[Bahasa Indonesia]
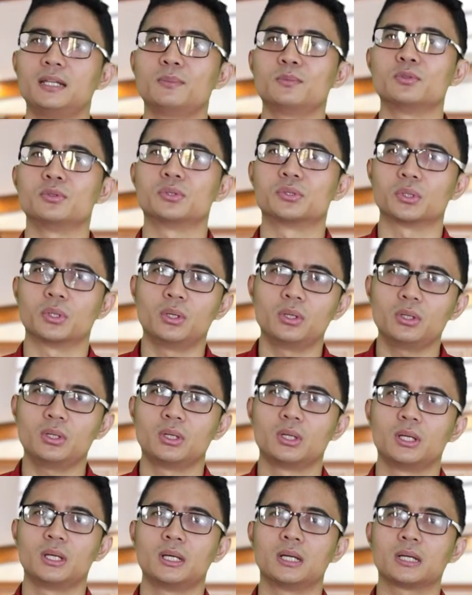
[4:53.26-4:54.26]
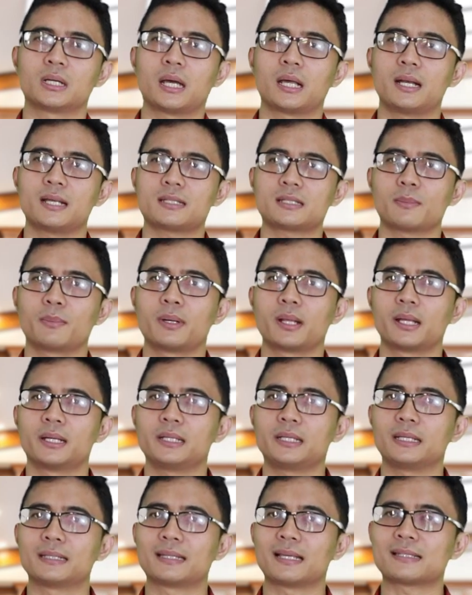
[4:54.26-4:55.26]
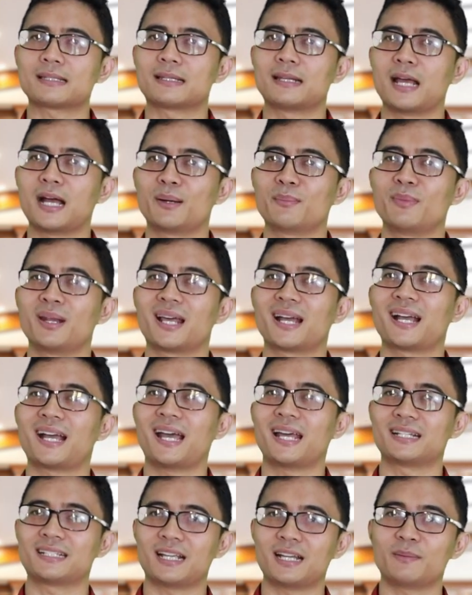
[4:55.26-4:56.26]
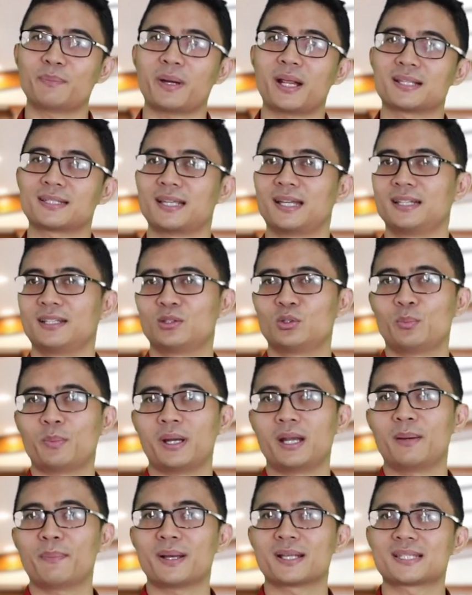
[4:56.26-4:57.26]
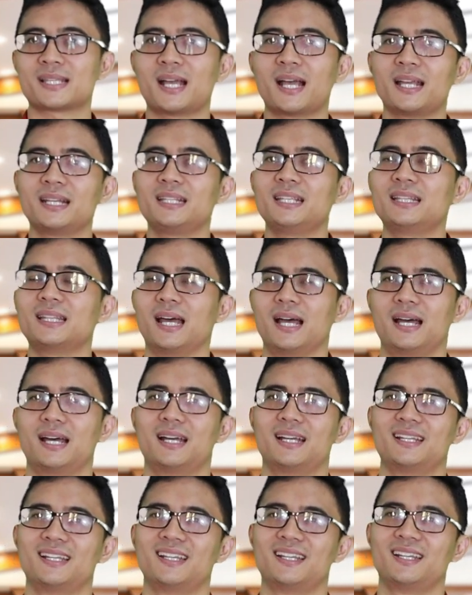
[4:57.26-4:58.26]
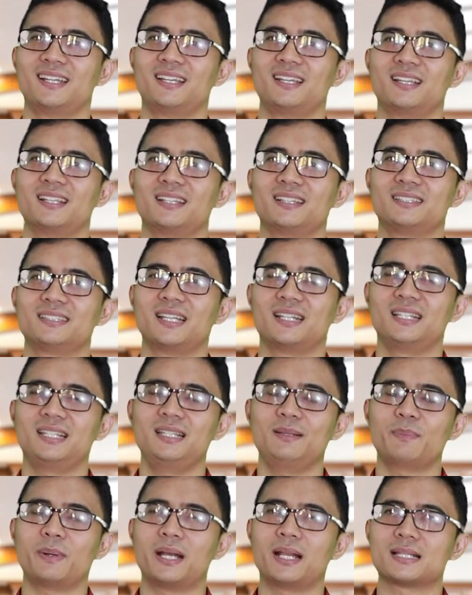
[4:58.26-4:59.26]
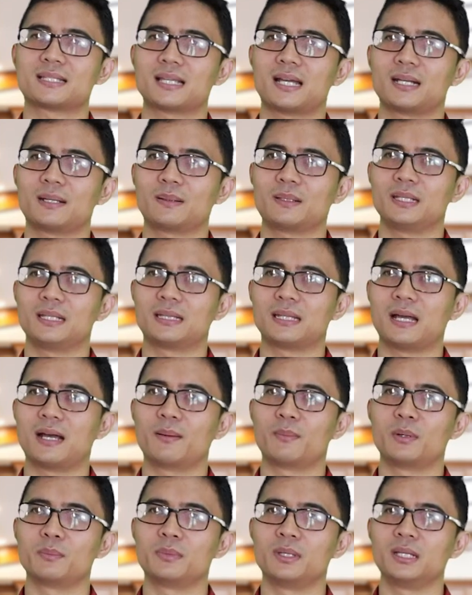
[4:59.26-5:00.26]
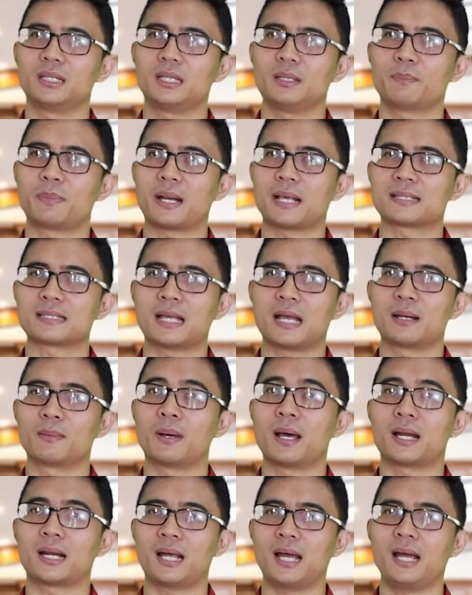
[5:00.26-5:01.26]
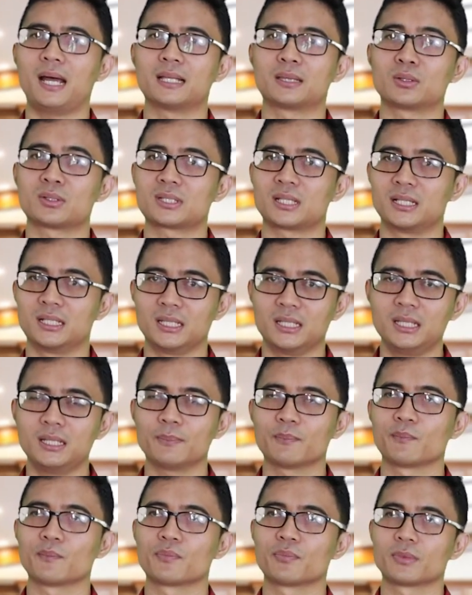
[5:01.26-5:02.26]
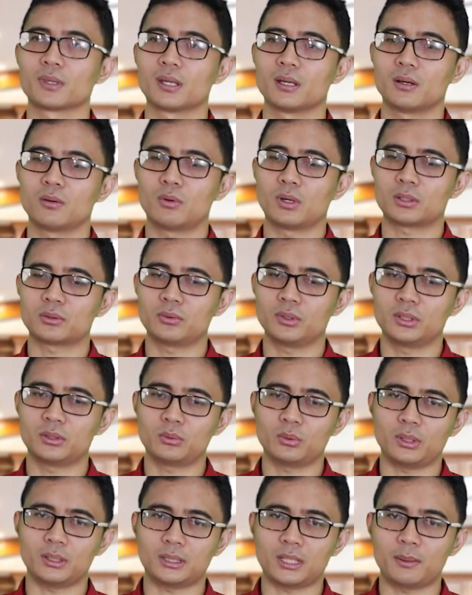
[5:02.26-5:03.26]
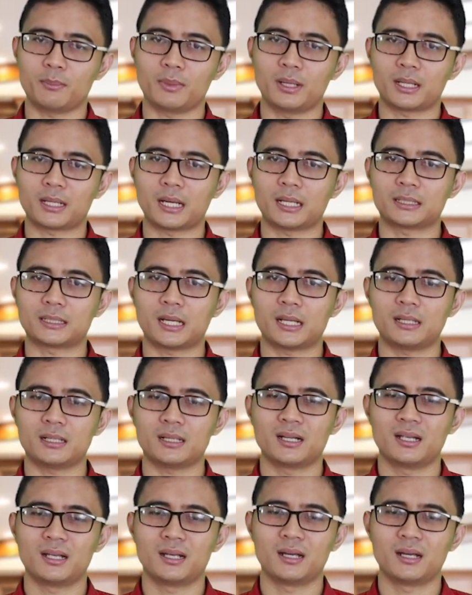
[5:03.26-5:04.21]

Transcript: ini muncul karena sebenarnya kita sedang melekatkan perasaan itu pada pasangan kita. Jadi pada saat kita memiliki perasaan marah atau sedih, waktu itu kita melekatkan